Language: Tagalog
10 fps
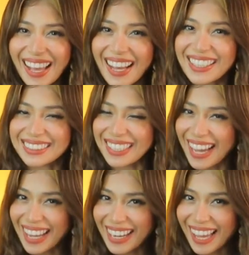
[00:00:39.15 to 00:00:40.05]
ang
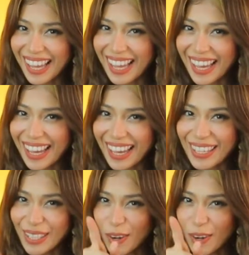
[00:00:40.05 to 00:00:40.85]
taray.